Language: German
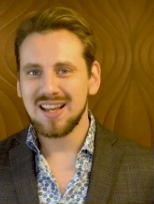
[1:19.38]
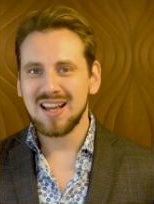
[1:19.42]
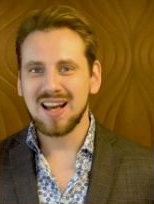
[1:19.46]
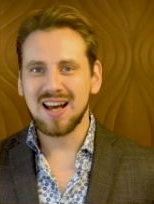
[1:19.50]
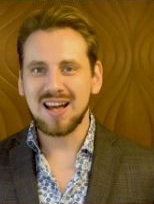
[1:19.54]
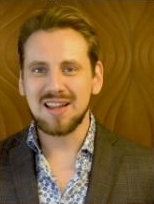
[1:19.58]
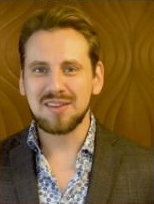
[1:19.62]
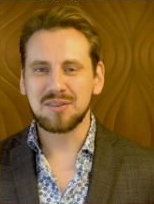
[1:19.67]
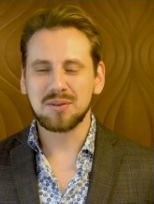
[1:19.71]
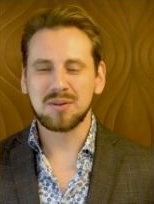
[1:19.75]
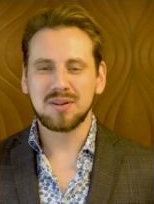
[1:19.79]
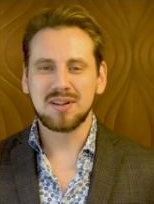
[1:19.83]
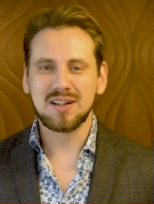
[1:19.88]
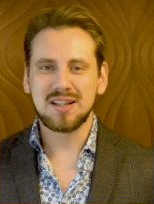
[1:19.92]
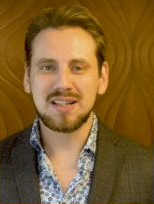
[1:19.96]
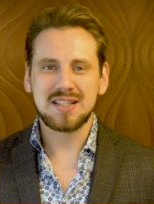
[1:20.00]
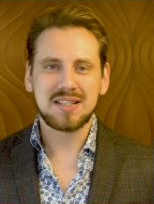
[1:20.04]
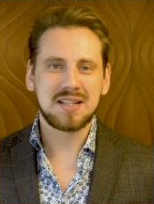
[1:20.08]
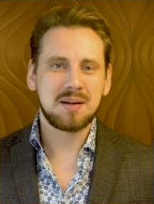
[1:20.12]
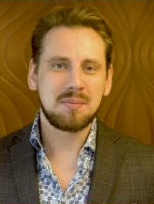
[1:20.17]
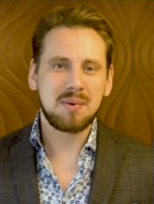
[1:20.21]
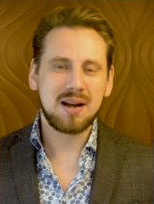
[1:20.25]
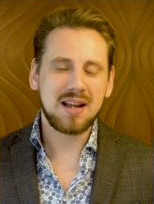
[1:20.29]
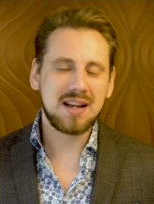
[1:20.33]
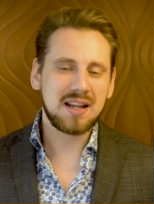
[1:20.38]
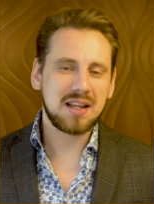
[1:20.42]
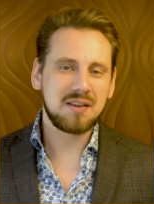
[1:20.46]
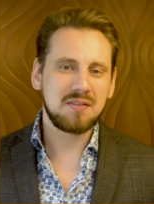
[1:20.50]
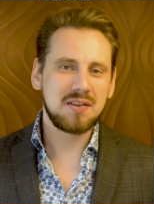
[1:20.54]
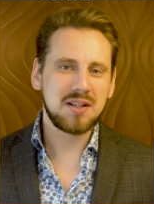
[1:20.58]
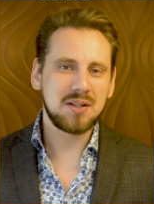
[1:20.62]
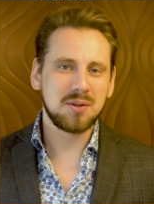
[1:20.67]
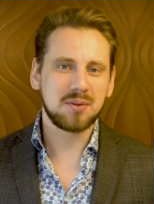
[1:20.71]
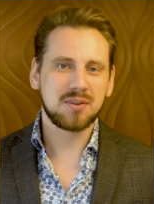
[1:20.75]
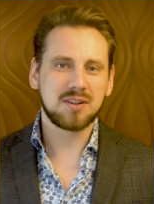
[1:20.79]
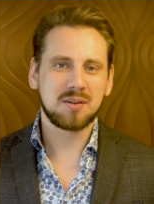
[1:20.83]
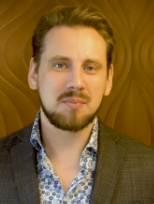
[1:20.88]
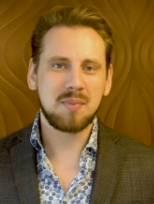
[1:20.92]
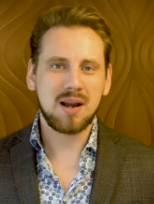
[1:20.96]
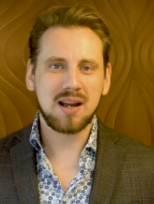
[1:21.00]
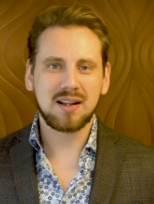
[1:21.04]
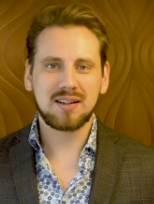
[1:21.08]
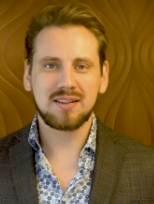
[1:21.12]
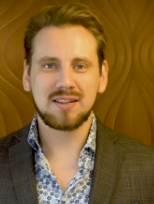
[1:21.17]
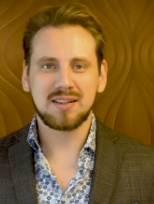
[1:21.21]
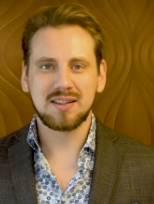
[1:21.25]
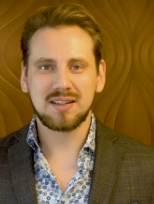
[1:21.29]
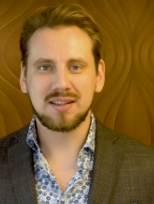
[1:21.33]
Also ich habe einige Videos
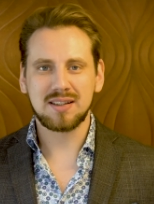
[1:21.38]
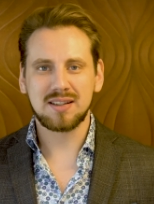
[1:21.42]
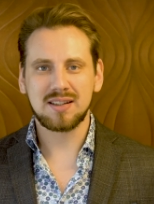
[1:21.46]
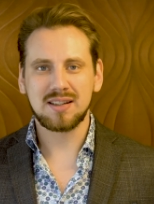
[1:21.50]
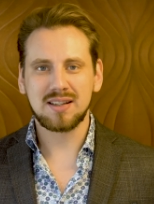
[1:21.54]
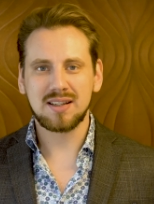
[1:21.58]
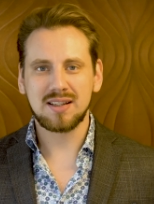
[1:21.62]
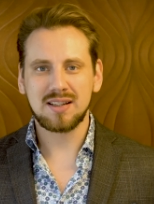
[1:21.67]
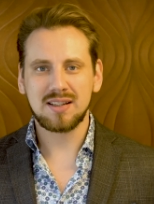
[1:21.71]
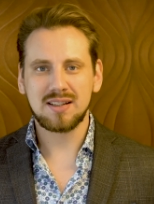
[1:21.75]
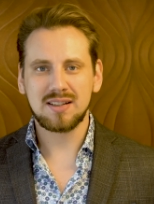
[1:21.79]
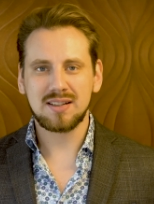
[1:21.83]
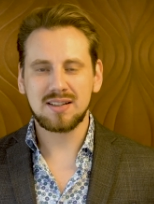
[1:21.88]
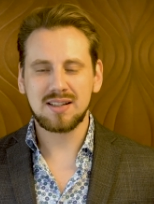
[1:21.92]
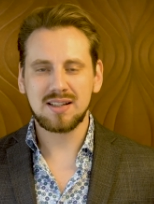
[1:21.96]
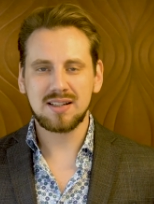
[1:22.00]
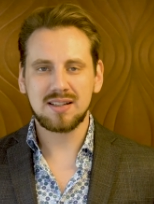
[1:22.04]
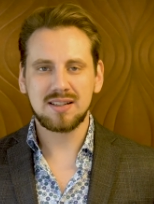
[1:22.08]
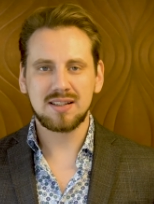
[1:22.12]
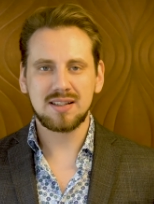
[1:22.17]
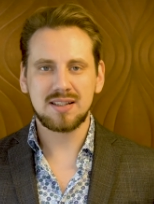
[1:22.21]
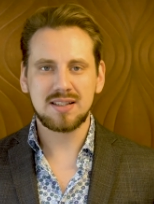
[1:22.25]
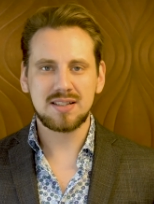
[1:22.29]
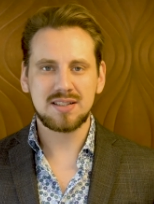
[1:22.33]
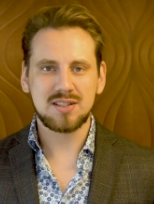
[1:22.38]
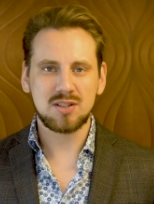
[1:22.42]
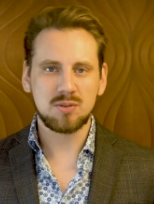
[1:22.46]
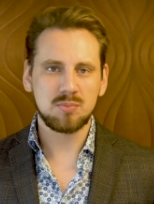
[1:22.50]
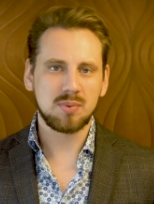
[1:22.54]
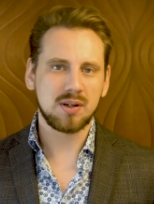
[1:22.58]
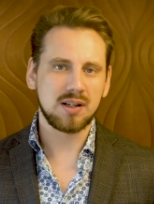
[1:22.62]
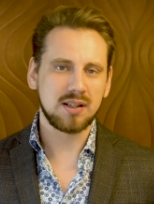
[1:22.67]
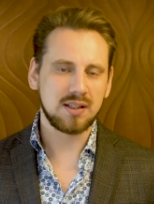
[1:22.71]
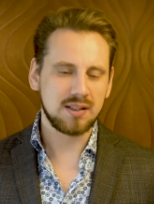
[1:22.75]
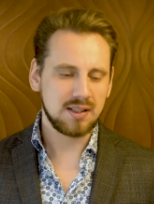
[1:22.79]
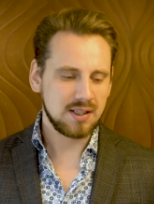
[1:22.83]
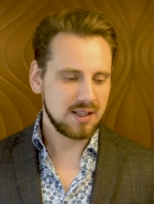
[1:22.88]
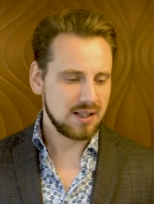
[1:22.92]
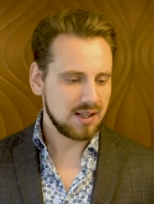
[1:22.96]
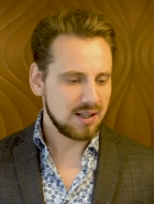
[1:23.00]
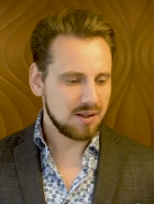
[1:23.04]
gemacht, in äh, denen ich über